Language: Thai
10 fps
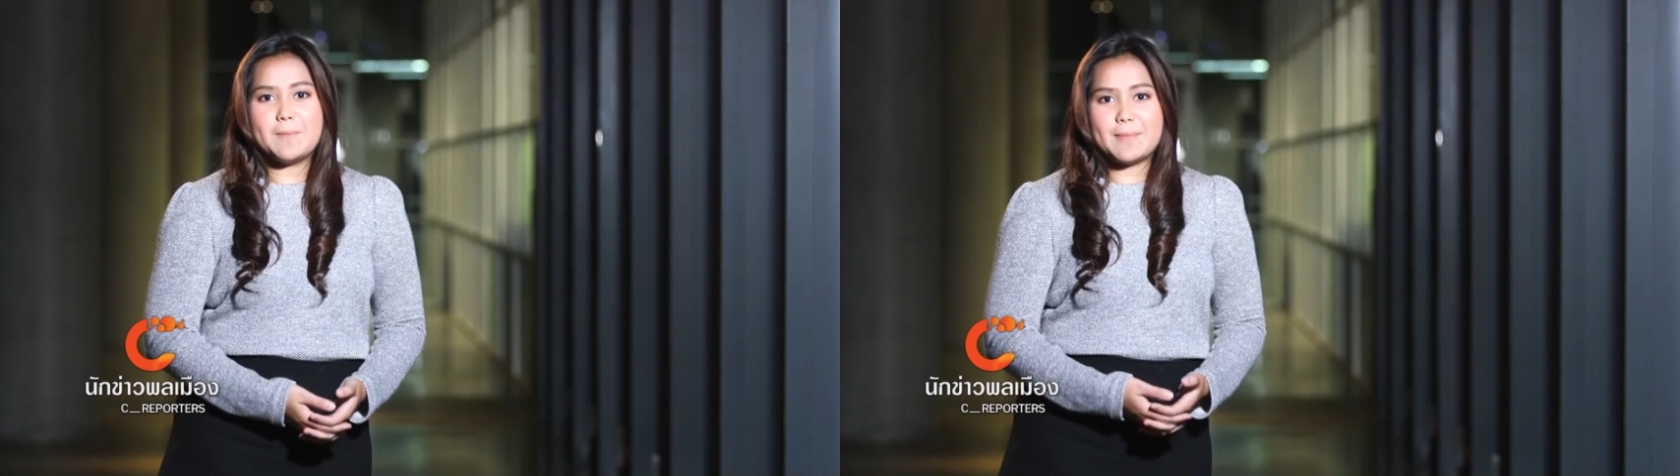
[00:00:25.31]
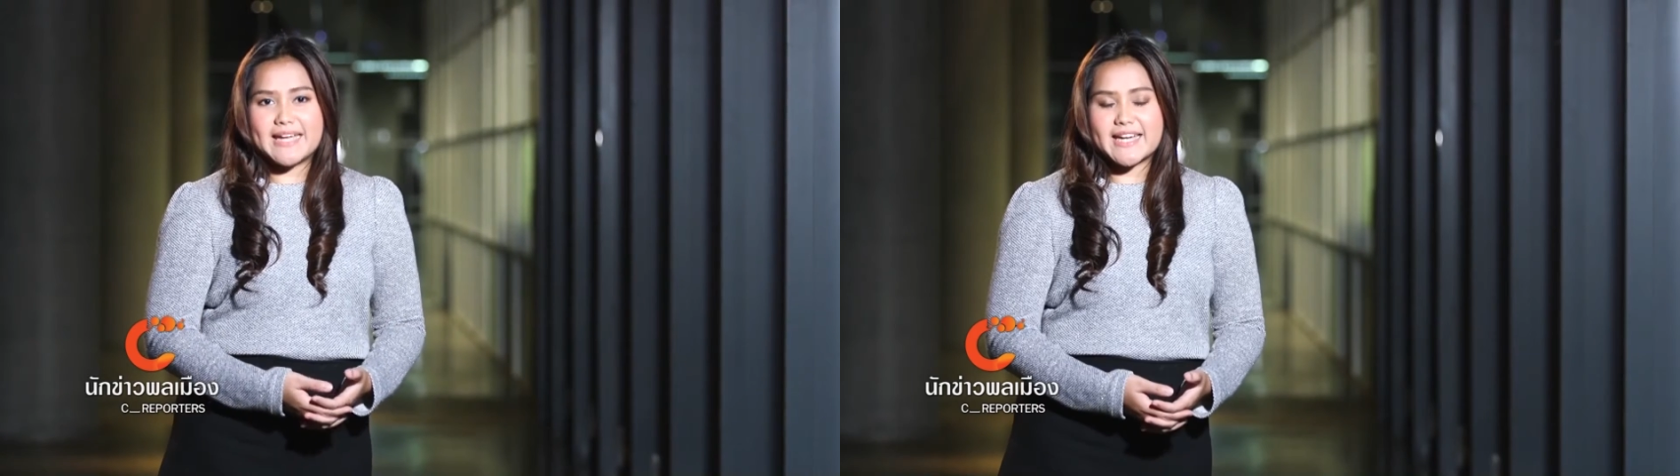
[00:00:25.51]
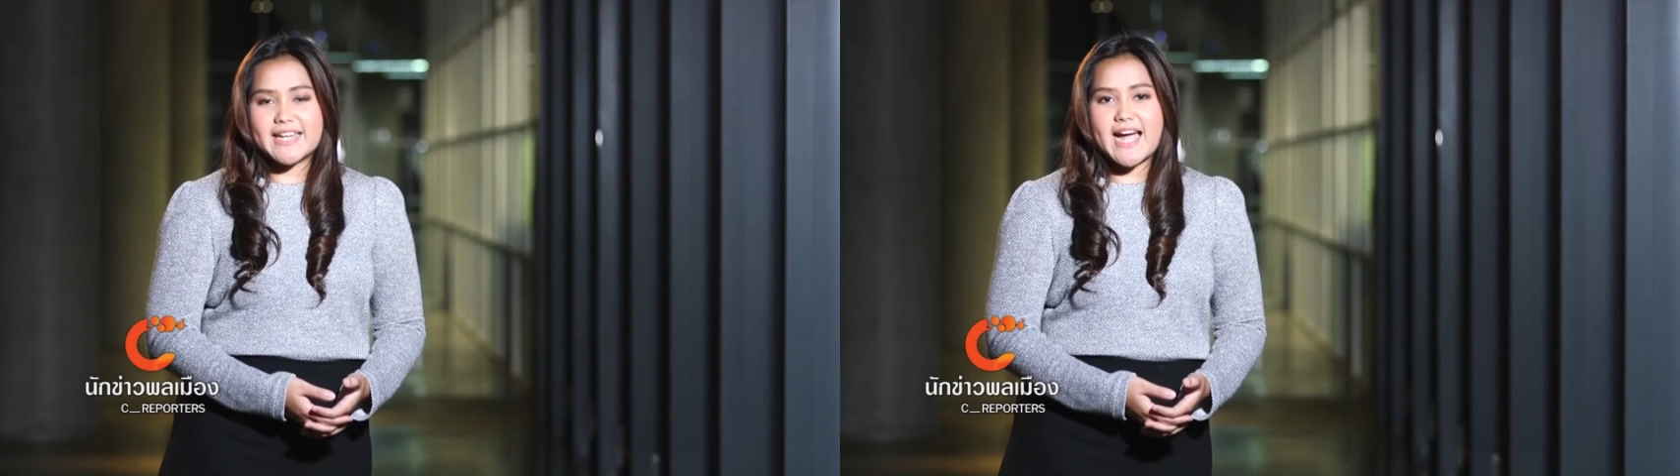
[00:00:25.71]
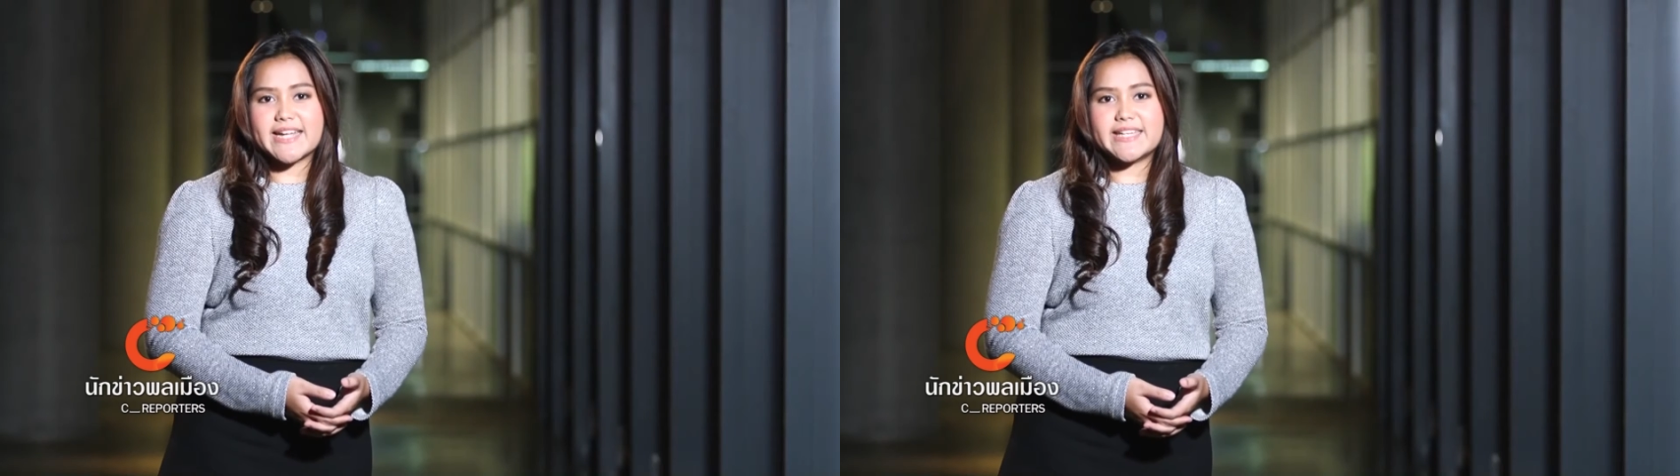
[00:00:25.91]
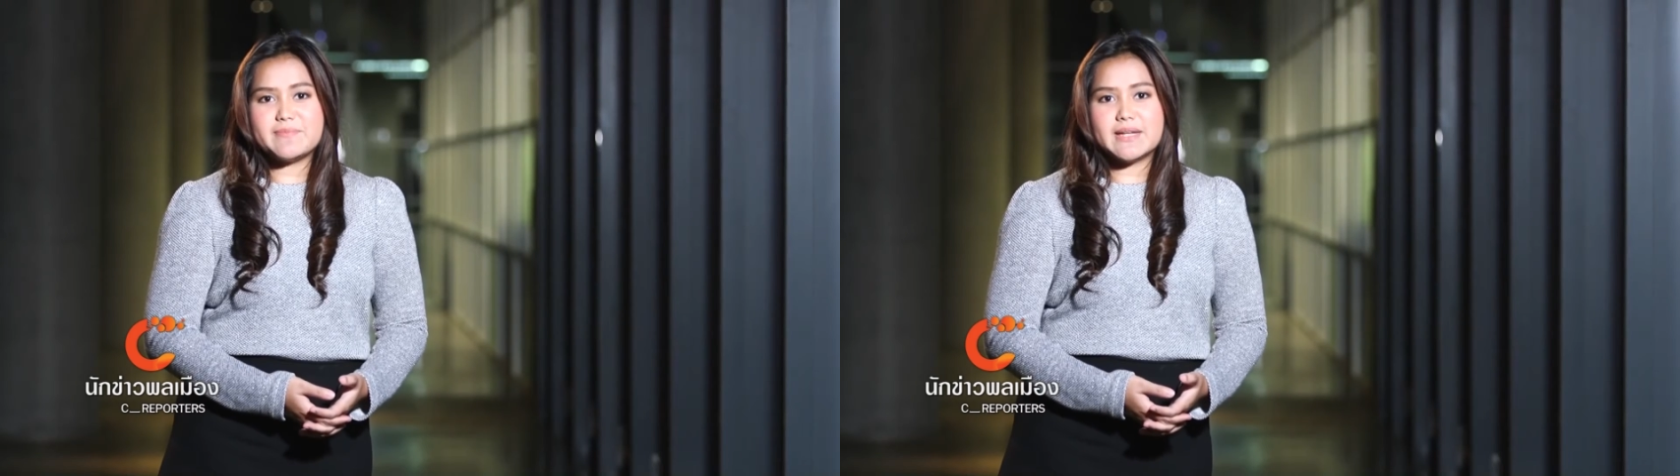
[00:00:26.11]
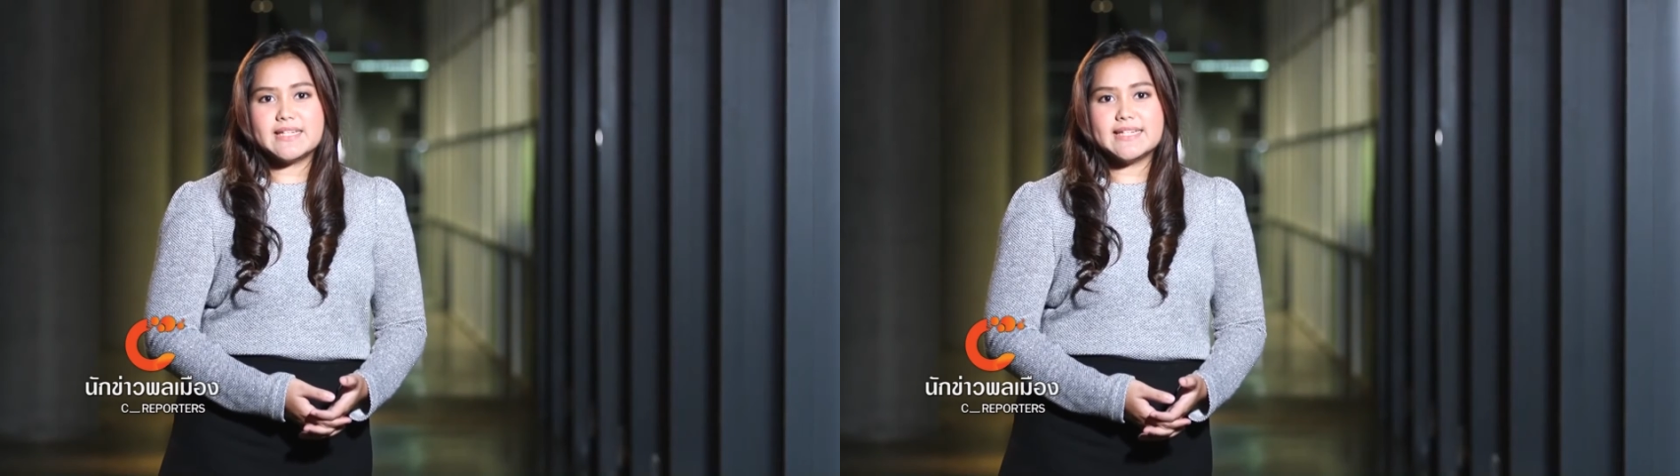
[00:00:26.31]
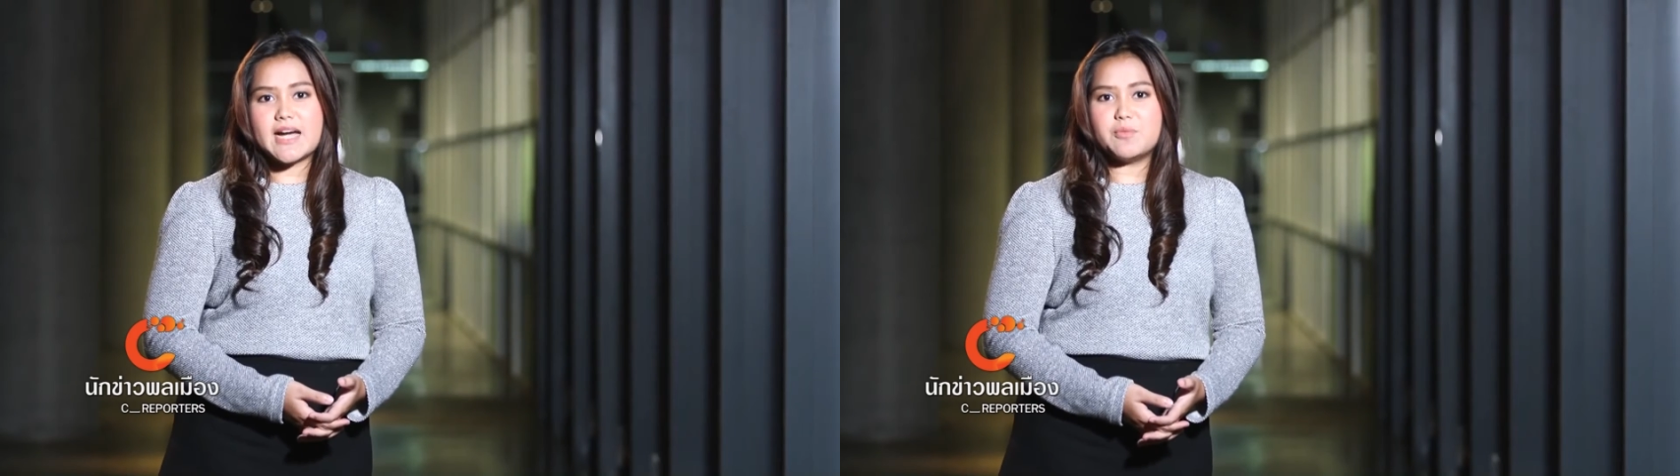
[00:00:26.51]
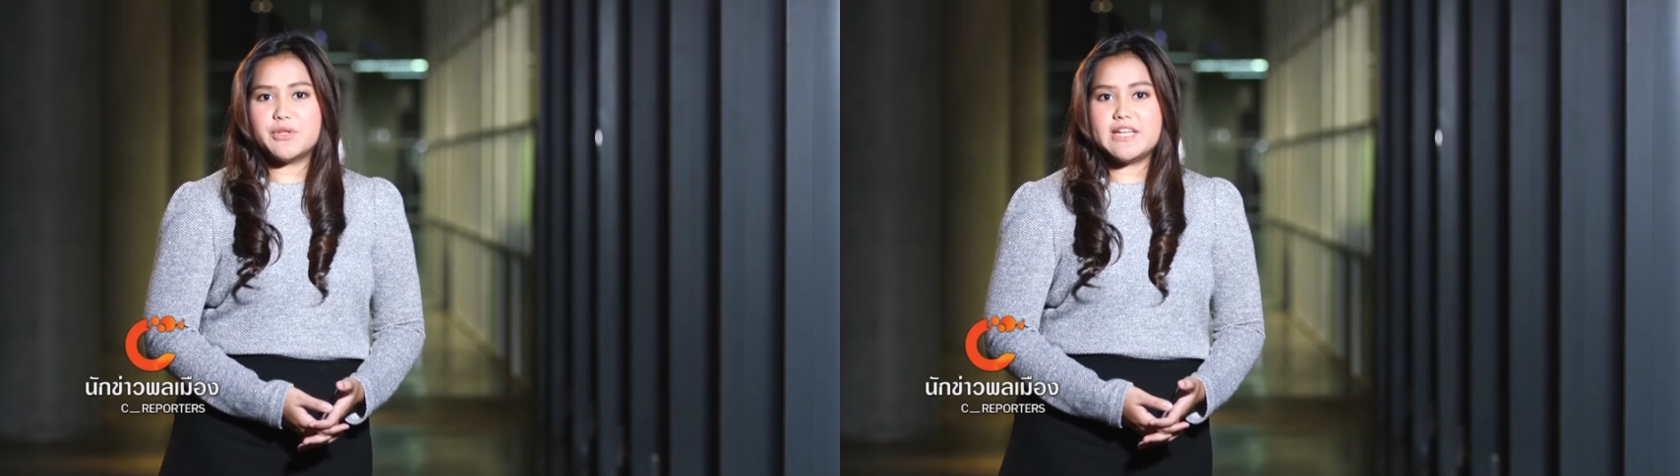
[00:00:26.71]
เป็นกระดาษที่บันทึก
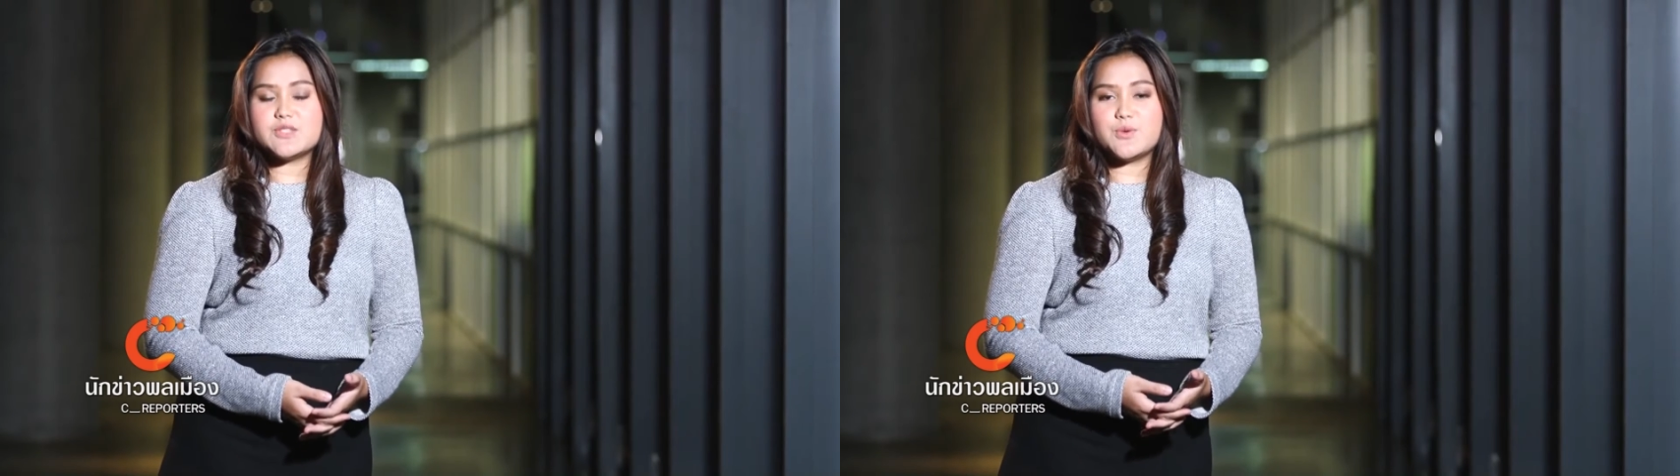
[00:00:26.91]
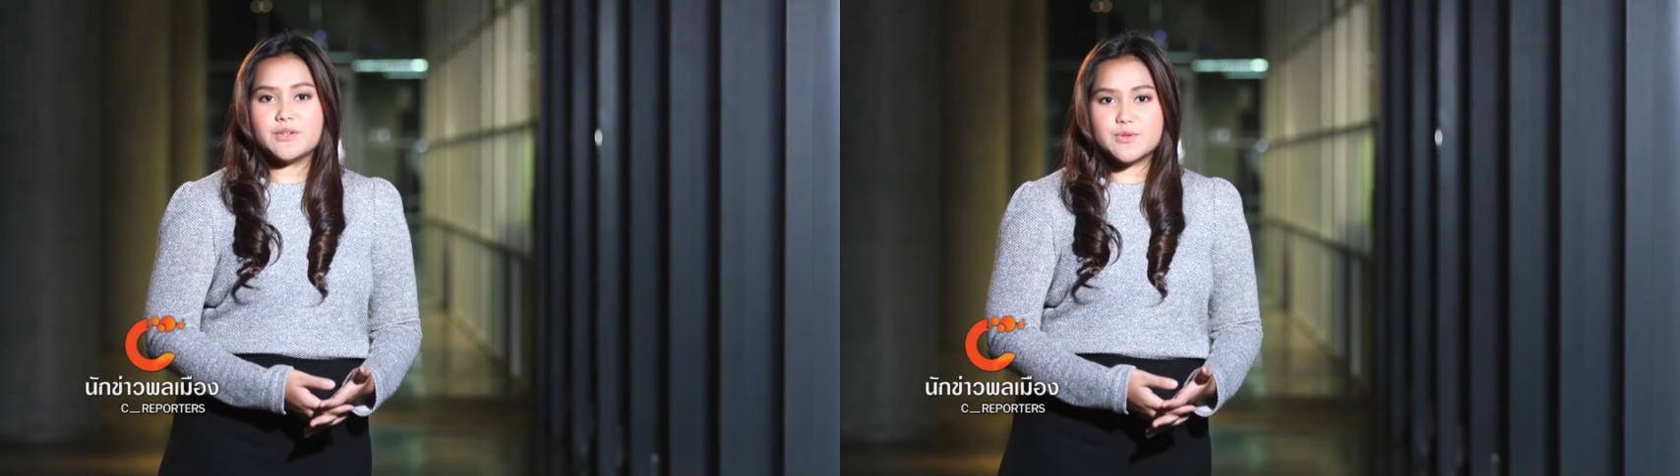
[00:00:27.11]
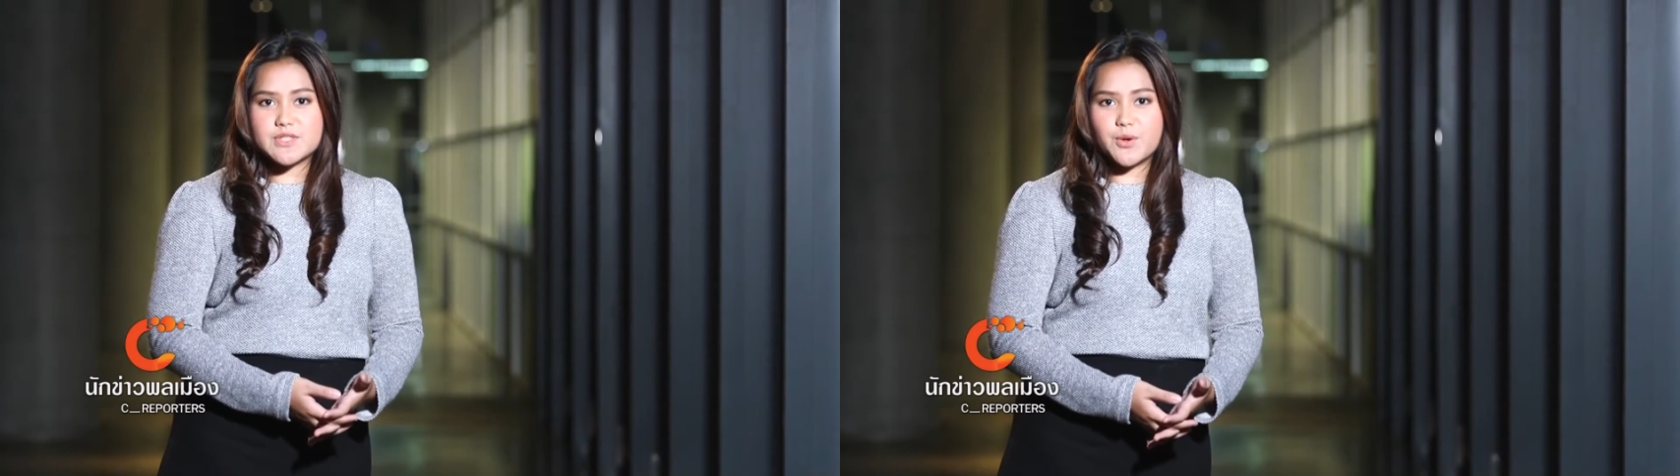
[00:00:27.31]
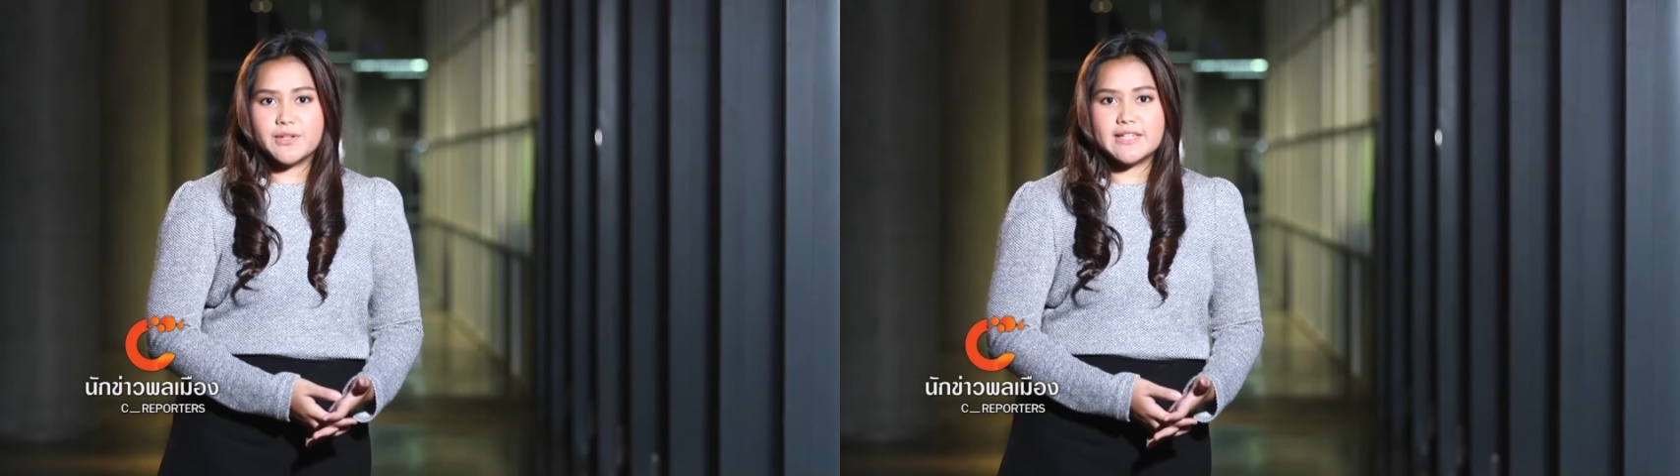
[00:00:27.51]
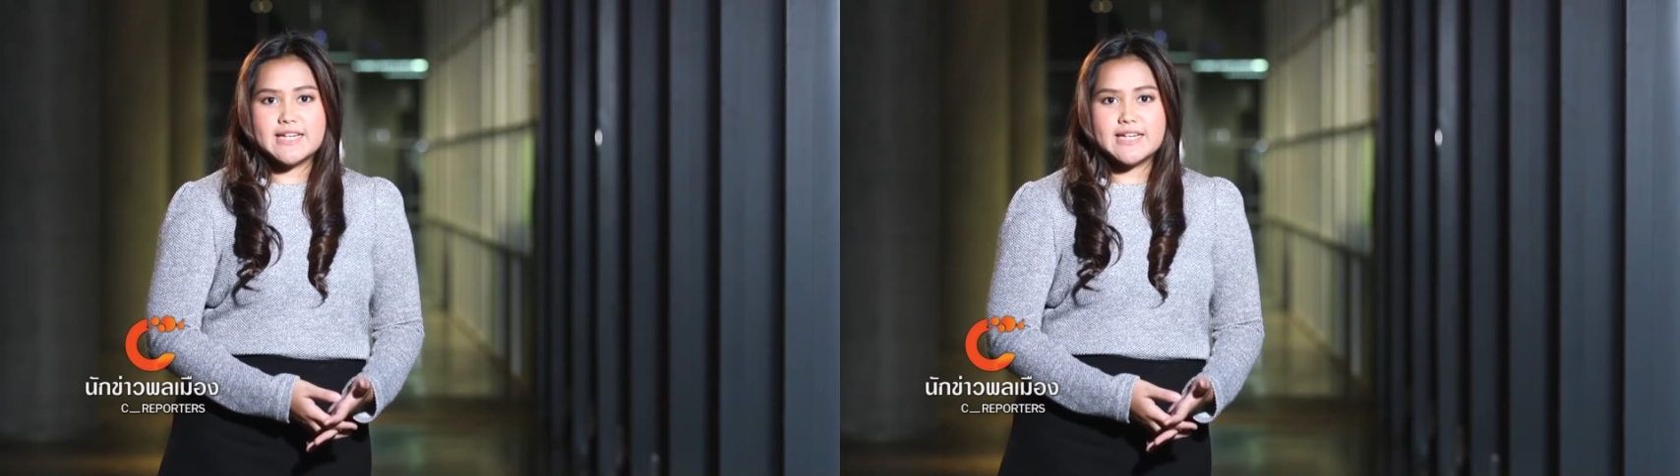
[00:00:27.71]
คำอุทิศส่วนกุศล